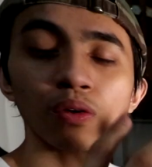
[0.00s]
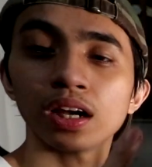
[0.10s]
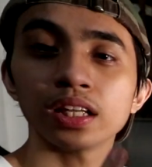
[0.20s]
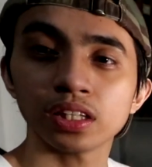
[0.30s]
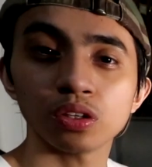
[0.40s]

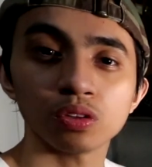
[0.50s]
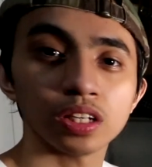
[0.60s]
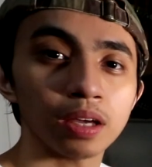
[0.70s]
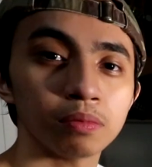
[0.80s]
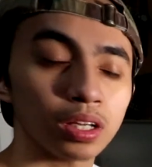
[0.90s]
quality yung
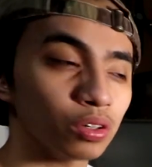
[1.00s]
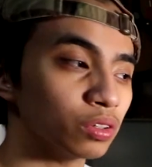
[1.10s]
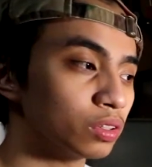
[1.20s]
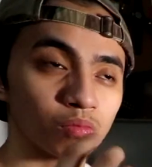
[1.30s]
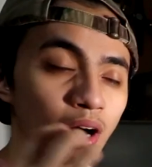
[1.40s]
game na yon.
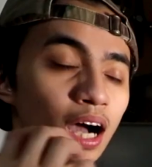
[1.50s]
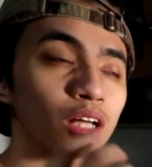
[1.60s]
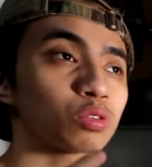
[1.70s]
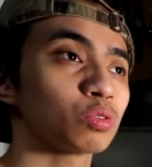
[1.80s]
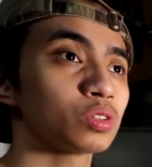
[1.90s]

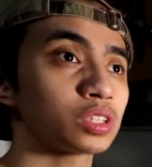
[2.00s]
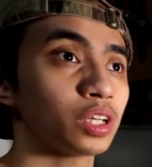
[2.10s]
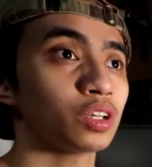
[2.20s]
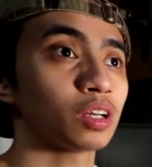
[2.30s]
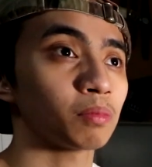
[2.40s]
Makakatulong sa
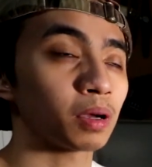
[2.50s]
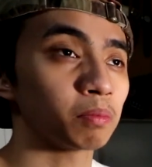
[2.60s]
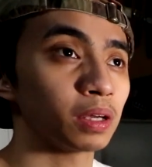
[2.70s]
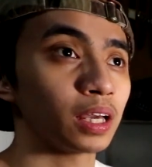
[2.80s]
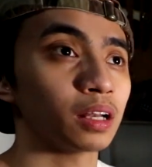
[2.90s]
inyo na
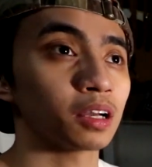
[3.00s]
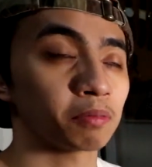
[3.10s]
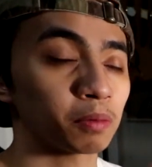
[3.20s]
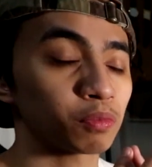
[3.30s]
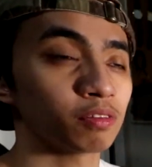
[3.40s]
magbigay,
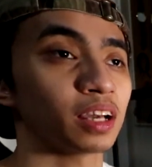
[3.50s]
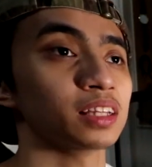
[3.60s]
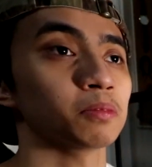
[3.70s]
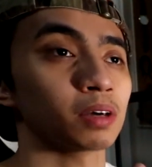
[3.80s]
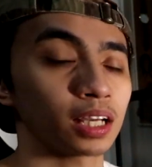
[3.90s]

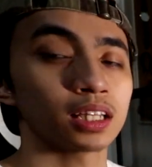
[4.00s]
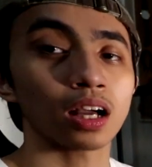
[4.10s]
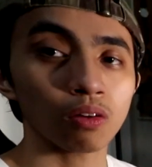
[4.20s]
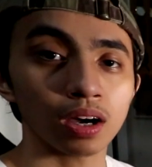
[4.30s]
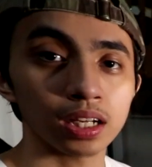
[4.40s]
nag-provide ng
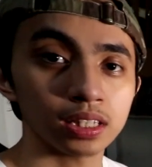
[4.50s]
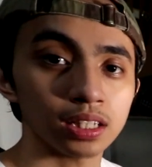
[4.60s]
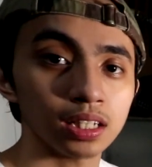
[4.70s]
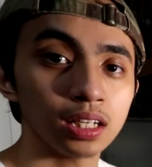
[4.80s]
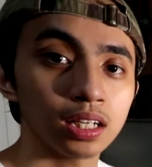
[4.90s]
magandang
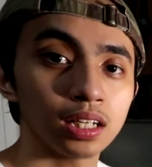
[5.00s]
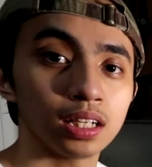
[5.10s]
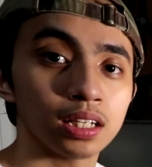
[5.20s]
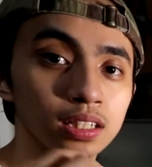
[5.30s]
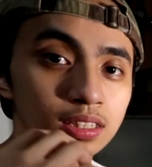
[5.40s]
quality
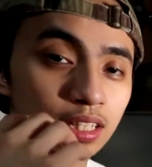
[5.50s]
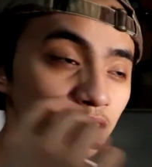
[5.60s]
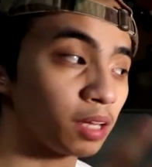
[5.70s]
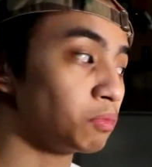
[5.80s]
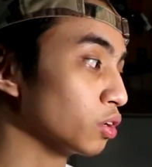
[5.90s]
sa
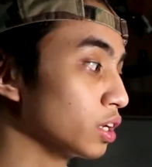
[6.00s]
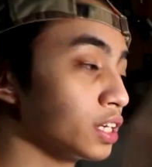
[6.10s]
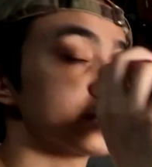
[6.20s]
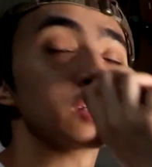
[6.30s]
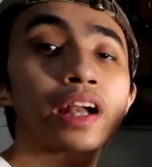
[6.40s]
game nyo
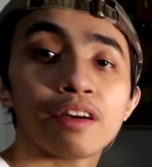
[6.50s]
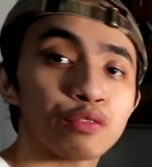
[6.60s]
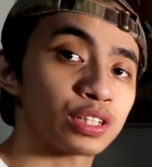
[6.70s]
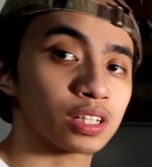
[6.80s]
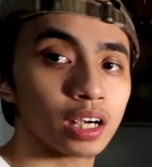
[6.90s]
is graphics